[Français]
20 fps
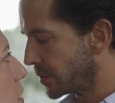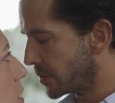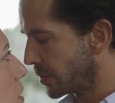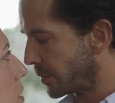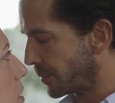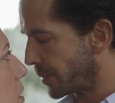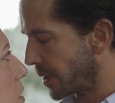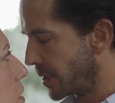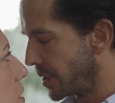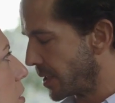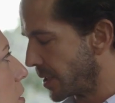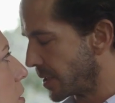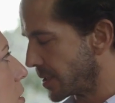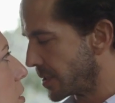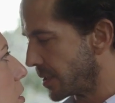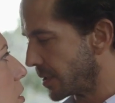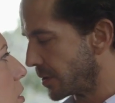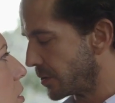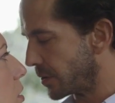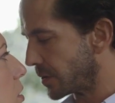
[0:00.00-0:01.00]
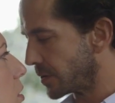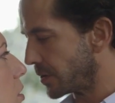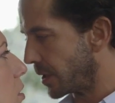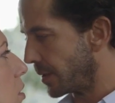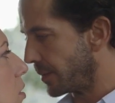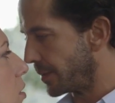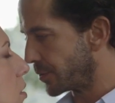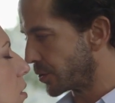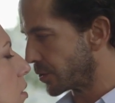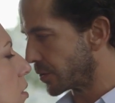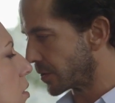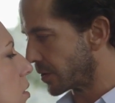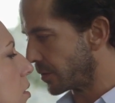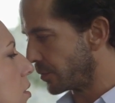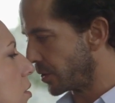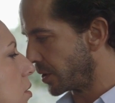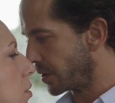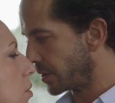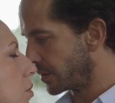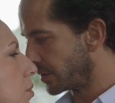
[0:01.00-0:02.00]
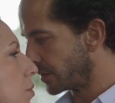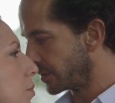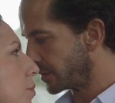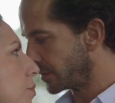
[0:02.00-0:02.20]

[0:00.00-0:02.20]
je t'en prie, Alexia, tu ressens la même chose que moi.